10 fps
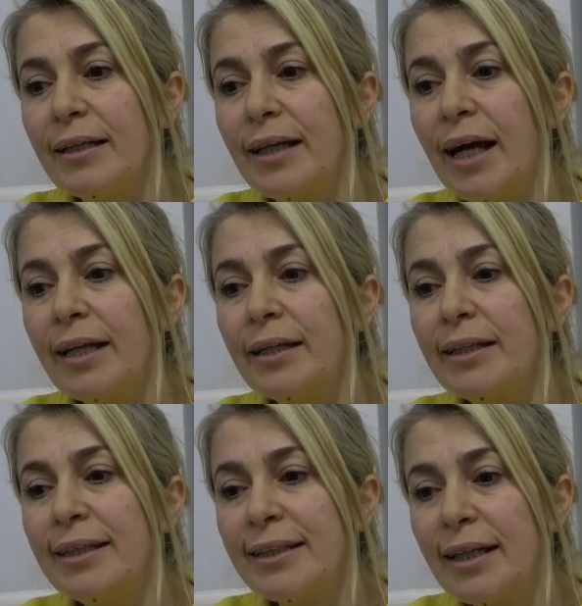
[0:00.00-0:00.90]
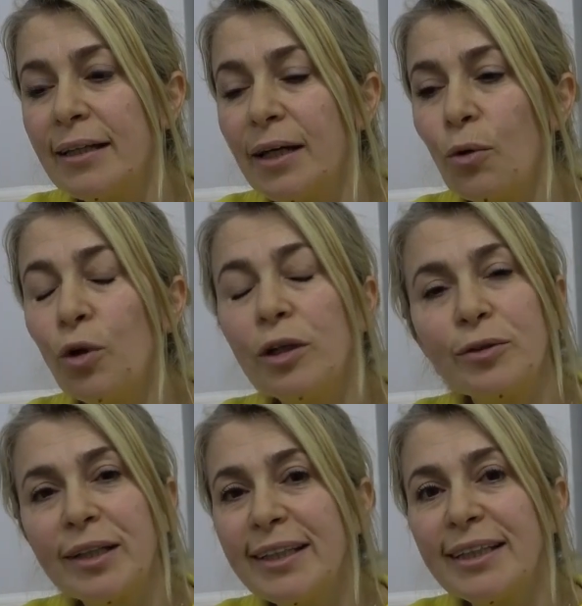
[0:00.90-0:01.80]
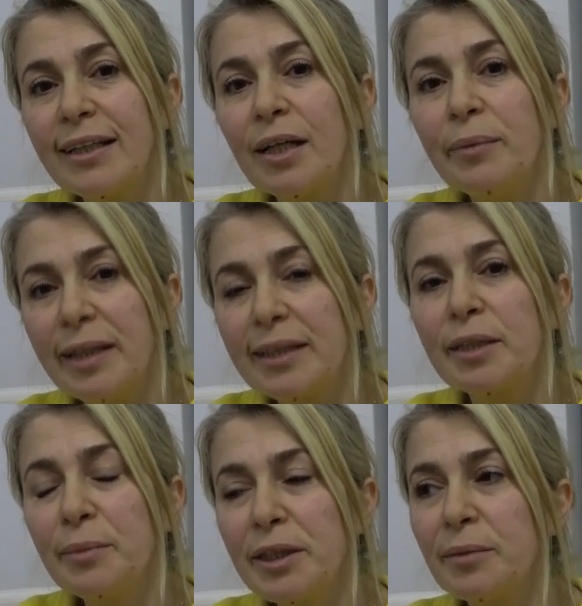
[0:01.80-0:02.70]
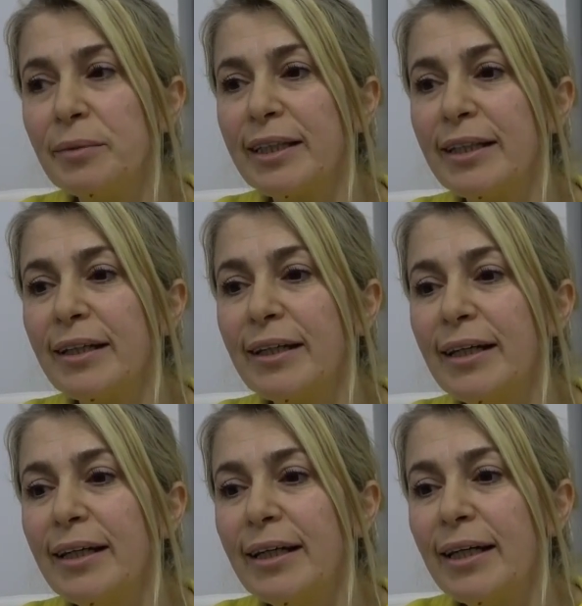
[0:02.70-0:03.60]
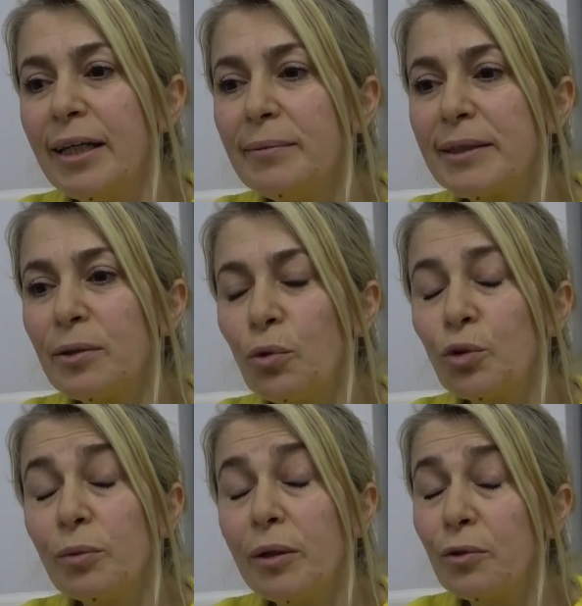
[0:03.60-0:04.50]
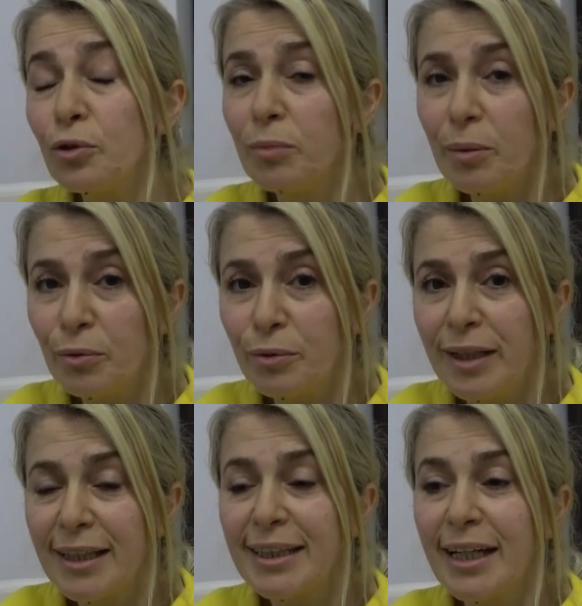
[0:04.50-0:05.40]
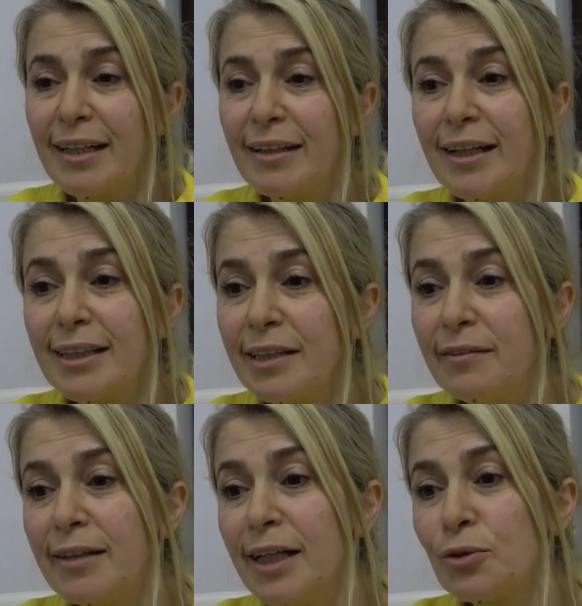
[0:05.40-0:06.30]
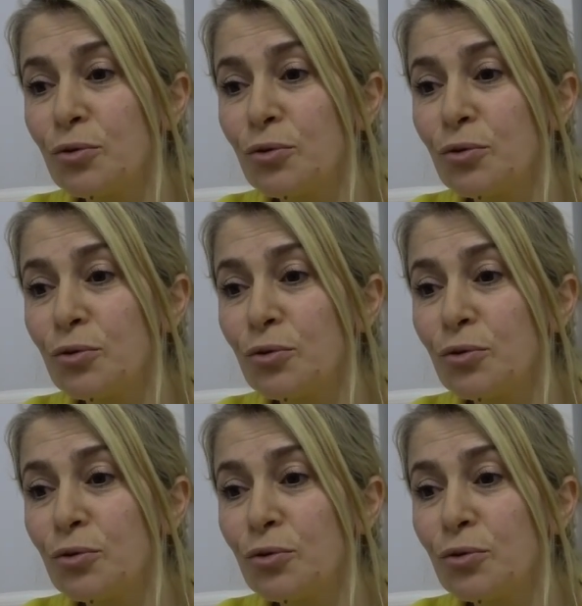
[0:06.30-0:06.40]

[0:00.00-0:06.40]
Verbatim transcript: Yani insanlar öyle güzel insanlar biriktirmişim ki hepsini kocaman kocaman buradan saygılar sevgiler